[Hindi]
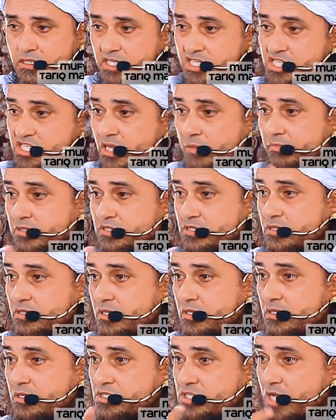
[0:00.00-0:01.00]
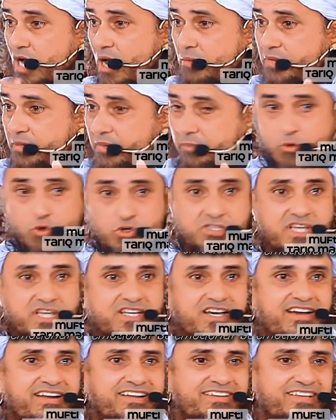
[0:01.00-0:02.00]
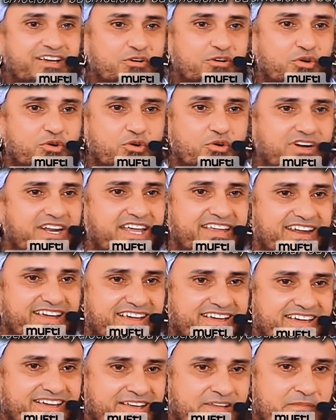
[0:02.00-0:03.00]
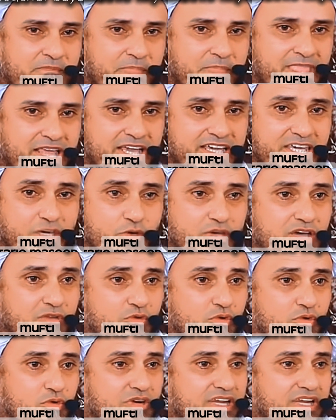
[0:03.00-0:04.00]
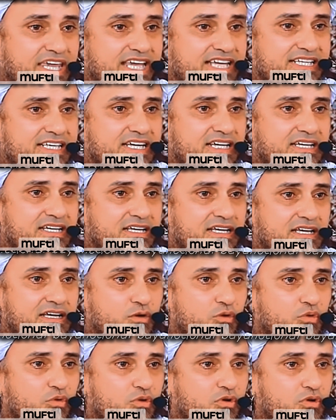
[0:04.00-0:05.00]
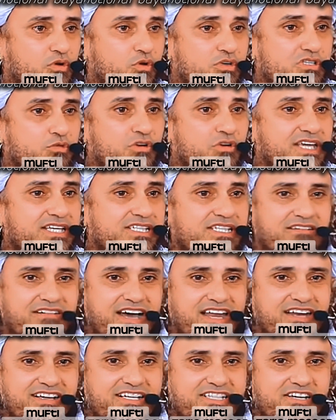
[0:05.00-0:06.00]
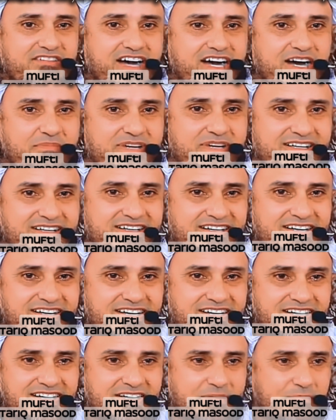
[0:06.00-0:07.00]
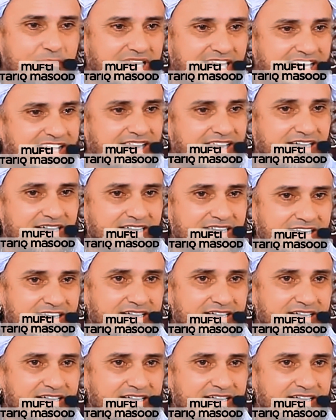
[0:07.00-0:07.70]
इसके साहबी भी पूछते जा रहे हैं देखो रुक नहीं रहे क्योंकि उनके उनको उनके सवाल का जवाब मिल नहीं रहा